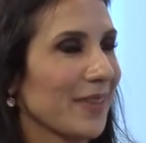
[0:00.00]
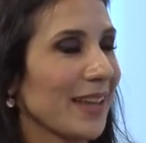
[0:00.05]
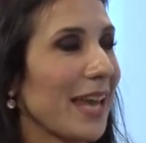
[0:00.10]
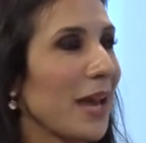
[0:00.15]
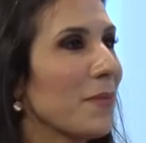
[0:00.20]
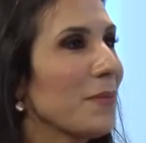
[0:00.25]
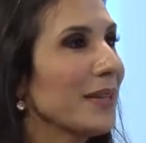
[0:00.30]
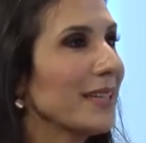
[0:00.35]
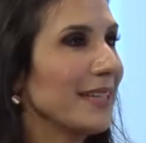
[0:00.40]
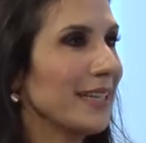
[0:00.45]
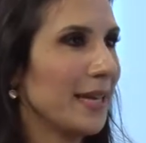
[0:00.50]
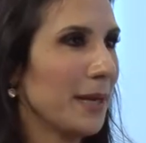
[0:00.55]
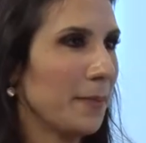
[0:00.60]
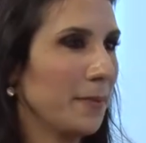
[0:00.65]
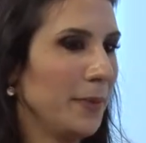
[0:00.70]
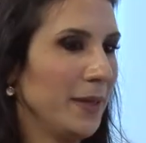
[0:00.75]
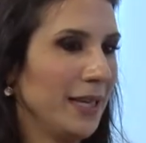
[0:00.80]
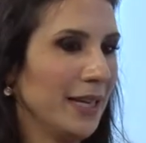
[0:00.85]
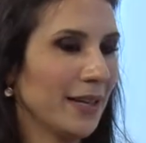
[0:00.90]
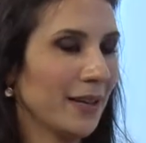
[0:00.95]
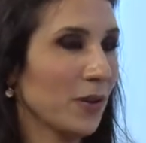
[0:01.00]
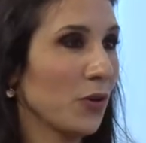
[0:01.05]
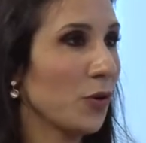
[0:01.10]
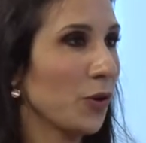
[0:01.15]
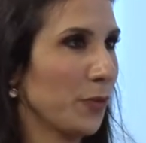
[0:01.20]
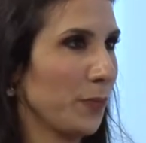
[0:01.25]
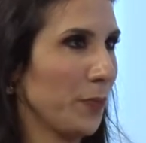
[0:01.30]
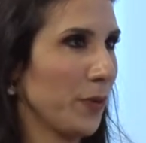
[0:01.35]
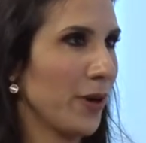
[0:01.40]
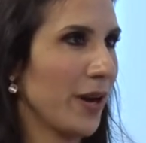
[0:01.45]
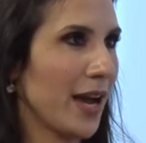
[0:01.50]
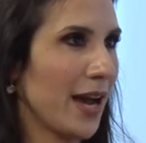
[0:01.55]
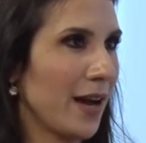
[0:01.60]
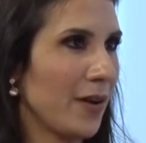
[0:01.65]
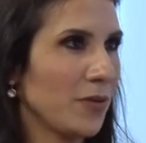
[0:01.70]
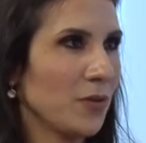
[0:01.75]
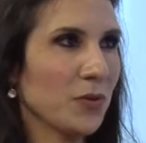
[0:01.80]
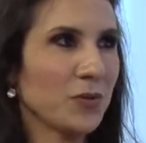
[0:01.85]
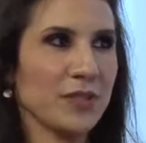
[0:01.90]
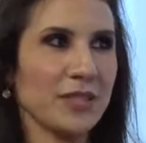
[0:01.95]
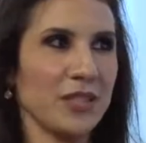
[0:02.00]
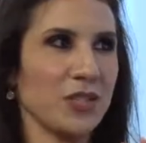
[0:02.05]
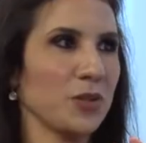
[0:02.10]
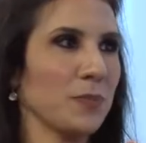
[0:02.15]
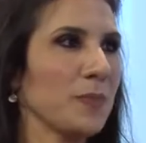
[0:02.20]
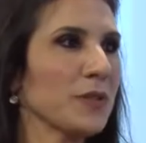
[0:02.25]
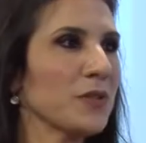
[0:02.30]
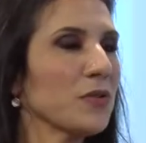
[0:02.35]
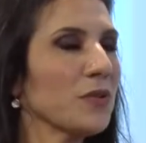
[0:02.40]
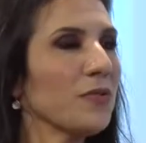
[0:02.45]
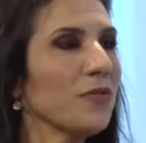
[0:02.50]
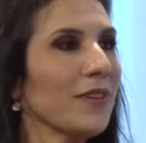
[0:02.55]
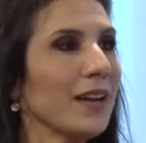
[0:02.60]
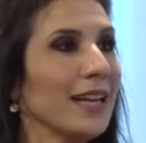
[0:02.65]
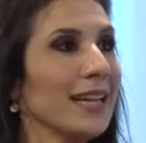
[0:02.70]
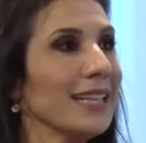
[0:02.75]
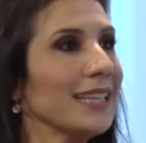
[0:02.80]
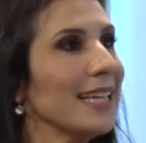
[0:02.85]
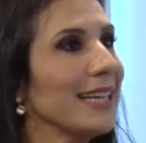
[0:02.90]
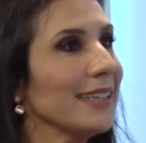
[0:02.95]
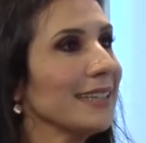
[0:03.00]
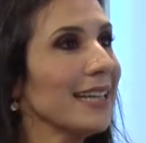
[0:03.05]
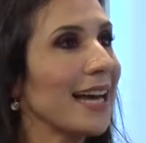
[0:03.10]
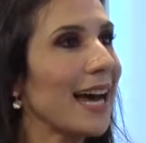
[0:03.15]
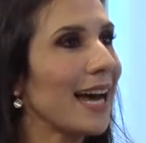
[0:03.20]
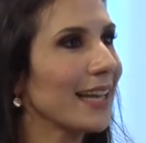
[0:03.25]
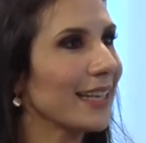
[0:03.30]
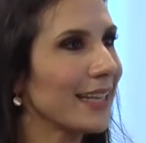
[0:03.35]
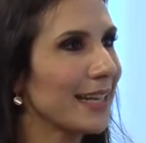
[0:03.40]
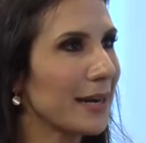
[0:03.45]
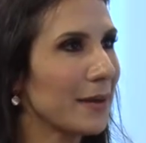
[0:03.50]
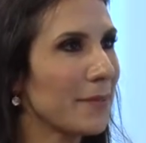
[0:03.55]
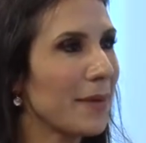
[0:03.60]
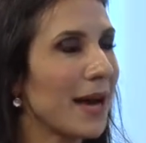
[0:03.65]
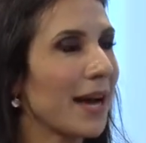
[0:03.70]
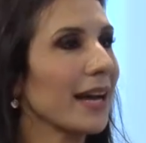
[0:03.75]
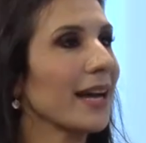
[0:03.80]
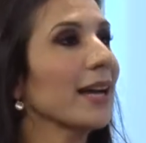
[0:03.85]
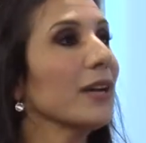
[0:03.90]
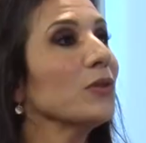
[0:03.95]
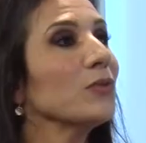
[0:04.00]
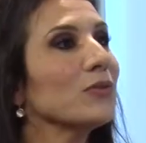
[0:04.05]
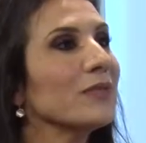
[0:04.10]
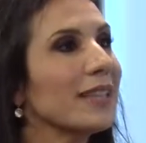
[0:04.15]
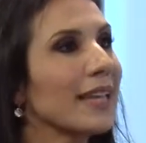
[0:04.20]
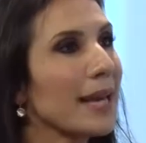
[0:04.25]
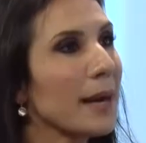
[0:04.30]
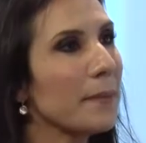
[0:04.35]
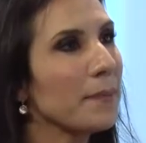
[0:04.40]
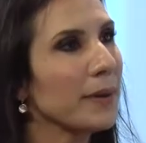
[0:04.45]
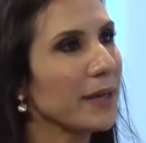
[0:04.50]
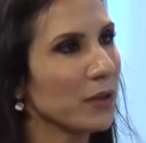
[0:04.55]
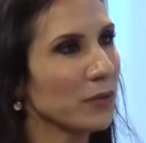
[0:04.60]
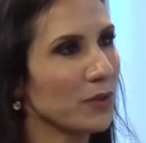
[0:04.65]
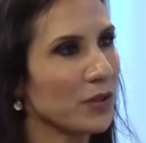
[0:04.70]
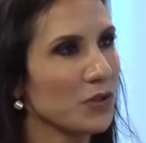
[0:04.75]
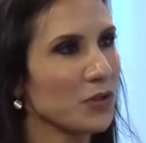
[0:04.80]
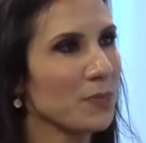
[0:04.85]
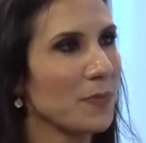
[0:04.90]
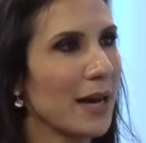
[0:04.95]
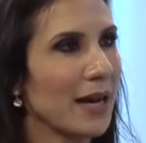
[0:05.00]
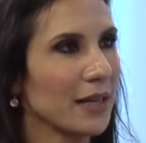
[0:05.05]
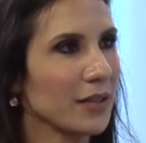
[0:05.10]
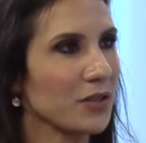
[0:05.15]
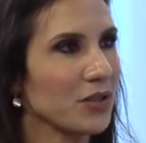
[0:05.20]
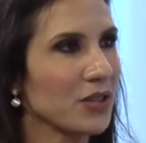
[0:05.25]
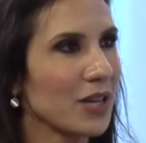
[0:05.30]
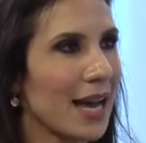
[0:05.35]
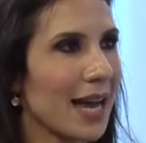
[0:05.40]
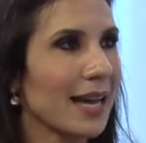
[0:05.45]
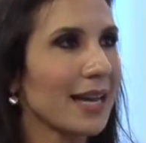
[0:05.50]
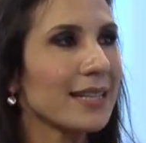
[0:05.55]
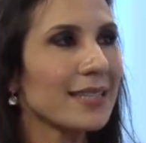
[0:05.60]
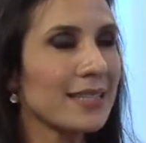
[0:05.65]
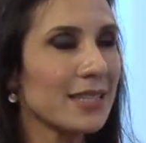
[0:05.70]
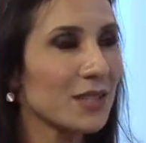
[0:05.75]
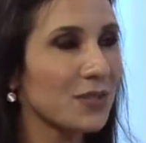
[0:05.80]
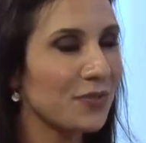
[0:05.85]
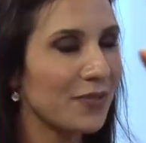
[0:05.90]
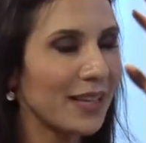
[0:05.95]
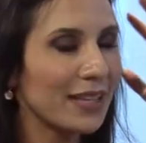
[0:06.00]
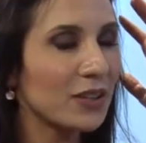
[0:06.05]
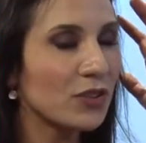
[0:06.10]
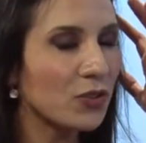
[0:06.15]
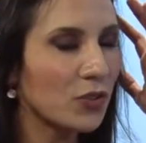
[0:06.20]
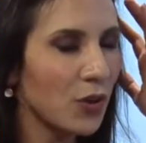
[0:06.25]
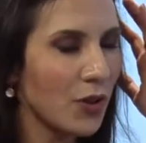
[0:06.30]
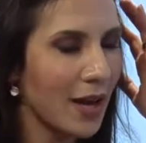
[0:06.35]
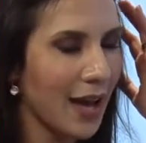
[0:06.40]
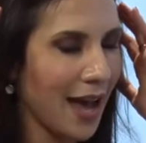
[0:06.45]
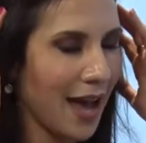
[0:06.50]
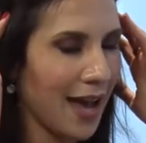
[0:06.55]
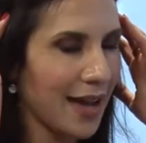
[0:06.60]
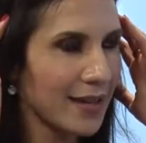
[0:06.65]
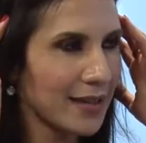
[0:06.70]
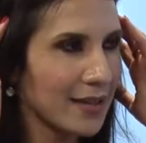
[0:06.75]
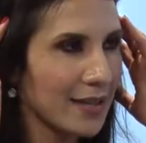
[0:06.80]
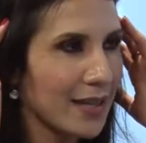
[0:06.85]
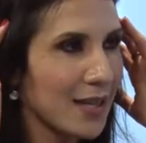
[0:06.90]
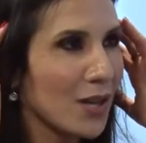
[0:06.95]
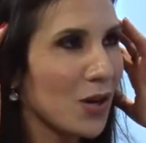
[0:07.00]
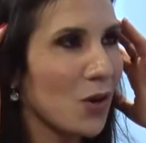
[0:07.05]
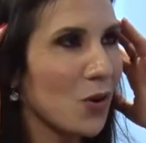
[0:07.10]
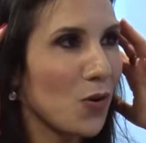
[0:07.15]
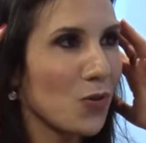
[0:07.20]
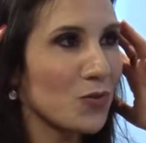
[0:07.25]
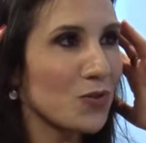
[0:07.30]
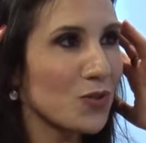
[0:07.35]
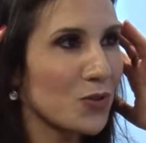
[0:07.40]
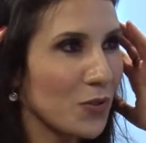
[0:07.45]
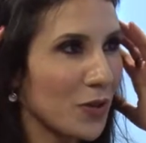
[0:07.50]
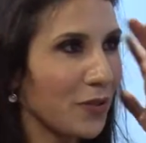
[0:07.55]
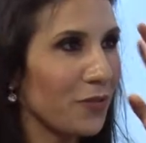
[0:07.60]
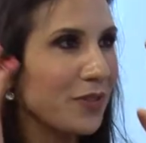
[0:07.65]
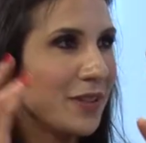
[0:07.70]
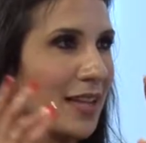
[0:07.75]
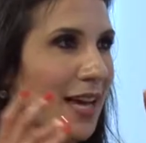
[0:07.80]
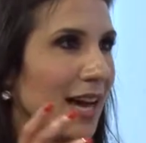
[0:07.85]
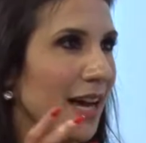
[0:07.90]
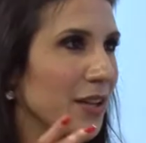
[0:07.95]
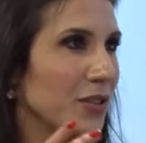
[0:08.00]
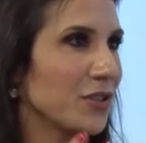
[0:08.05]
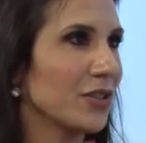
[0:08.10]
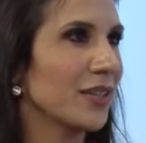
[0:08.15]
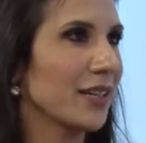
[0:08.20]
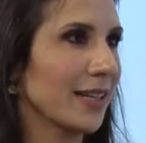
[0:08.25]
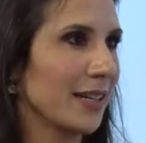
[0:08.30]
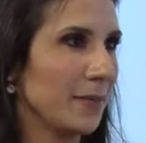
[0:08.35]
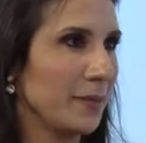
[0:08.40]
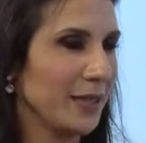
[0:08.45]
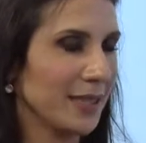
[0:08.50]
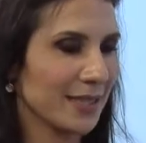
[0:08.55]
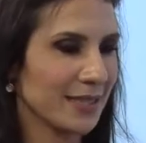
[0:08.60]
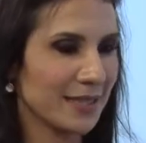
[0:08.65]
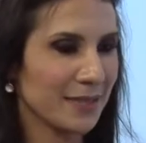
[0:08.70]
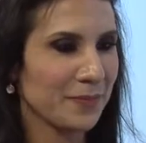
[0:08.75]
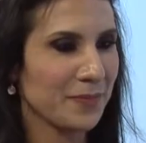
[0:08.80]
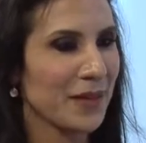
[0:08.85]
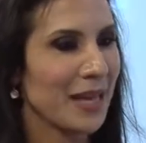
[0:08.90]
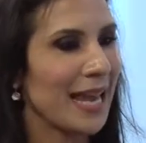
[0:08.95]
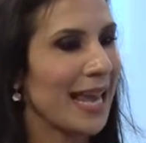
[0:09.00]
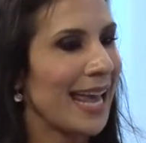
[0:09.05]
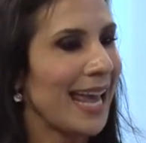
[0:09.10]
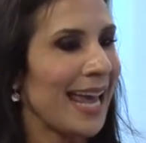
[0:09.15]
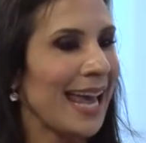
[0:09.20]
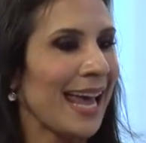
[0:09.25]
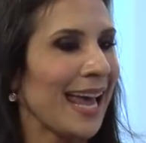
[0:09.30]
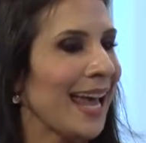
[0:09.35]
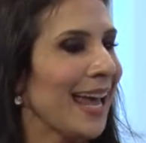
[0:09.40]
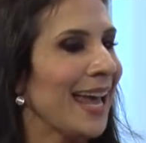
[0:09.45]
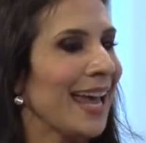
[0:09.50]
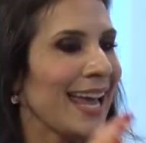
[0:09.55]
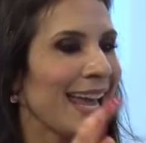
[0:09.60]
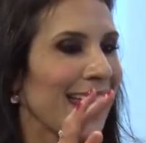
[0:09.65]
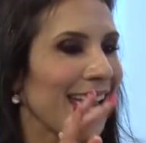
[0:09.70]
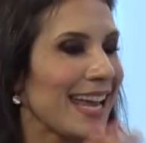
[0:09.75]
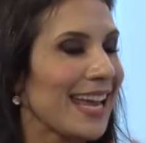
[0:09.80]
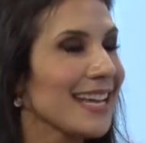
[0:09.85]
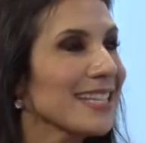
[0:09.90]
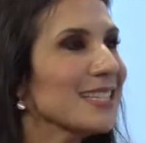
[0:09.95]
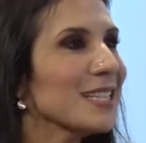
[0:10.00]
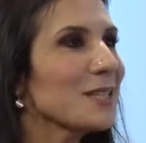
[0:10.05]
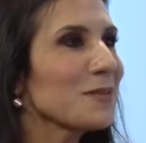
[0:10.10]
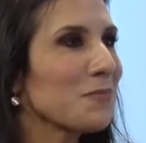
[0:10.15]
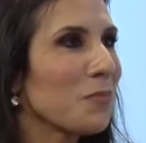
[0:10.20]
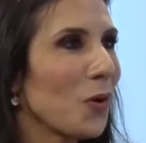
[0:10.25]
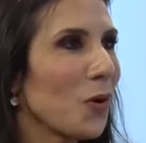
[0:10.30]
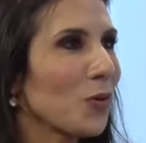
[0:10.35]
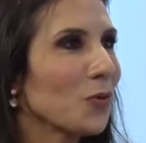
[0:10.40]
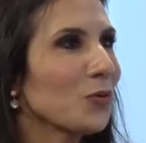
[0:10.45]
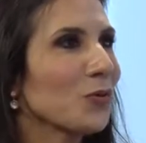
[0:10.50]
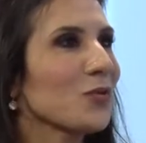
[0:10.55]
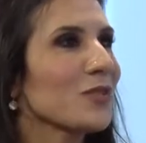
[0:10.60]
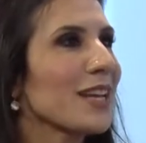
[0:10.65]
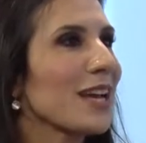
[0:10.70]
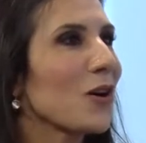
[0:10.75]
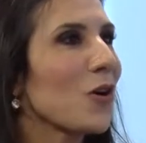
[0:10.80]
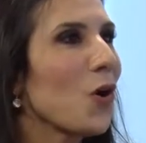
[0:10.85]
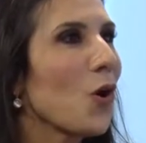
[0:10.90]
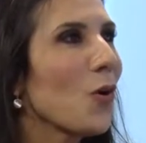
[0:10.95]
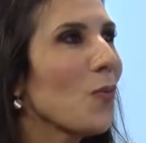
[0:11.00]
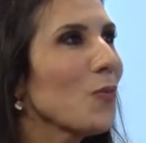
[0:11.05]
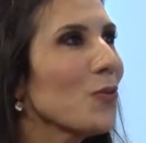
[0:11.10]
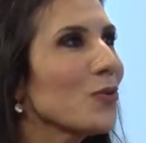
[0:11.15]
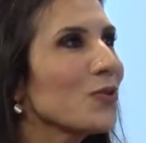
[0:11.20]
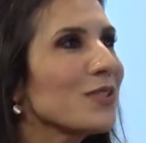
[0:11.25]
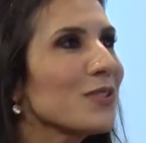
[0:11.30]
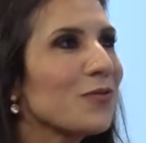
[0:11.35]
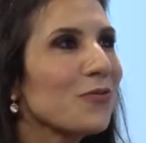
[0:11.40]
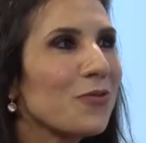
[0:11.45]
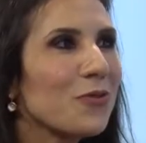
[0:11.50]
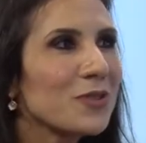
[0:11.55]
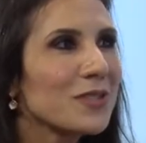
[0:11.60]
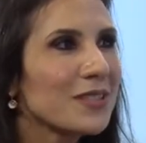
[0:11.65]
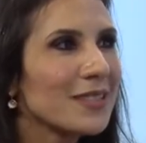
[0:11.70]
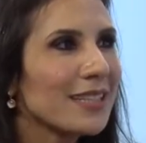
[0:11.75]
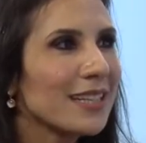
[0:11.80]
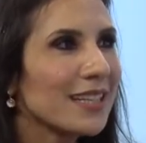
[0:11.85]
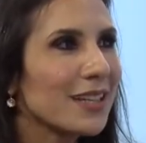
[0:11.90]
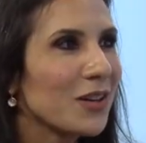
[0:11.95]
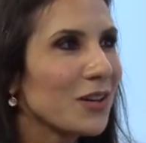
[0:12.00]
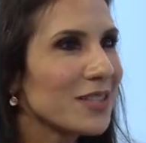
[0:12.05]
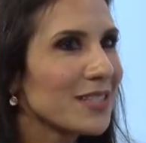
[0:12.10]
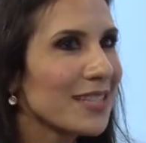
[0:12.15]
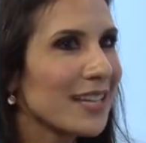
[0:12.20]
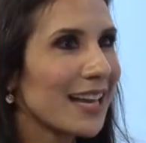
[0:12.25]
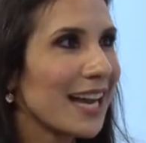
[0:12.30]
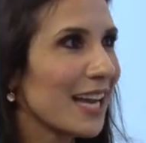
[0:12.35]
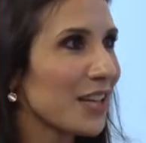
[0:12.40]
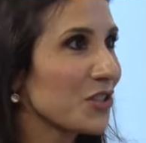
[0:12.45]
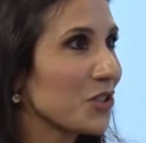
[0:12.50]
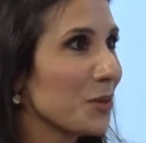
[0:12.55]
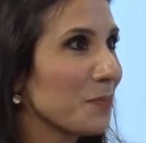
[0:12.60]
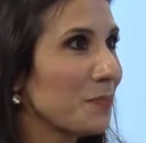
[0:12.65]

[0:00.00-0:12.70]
É uma terapia corporal, ou seja, a pessoa fica ali deitada na maca e um terapeuta de barras de axis vai tocar com suavidade na cabeça esses pontos é como se fosse a nossa caixa